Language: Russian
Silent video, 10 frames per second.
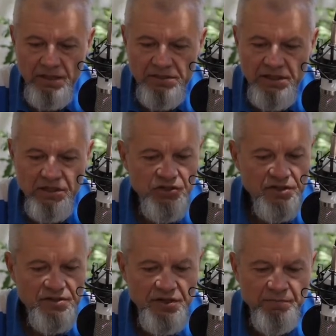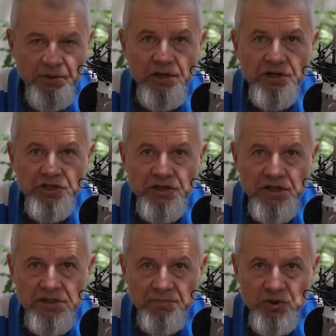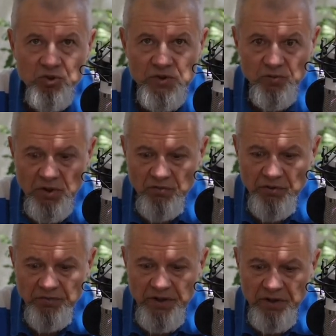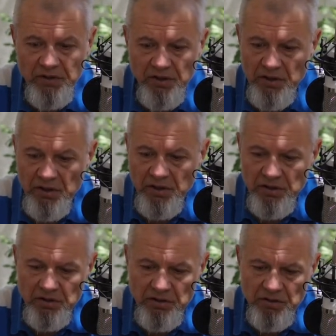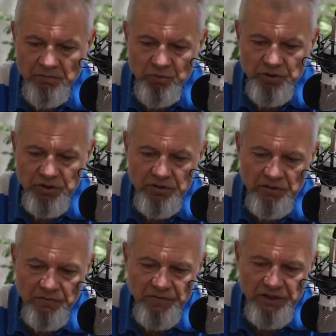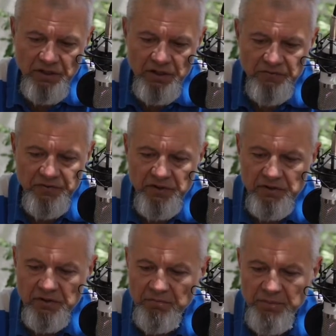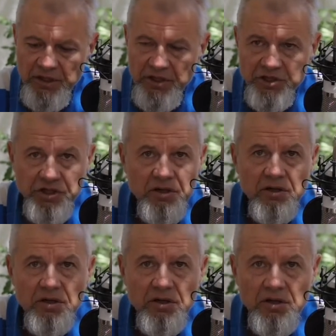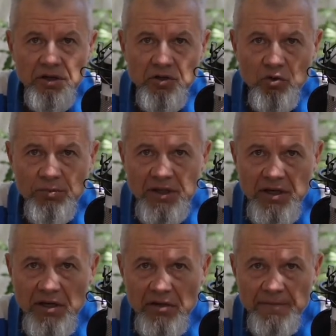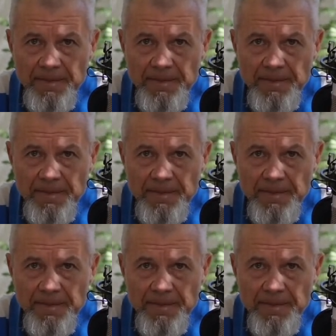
С каждой из этих петличек я запишу звуковой файл, будет фотография петлички, ее модель,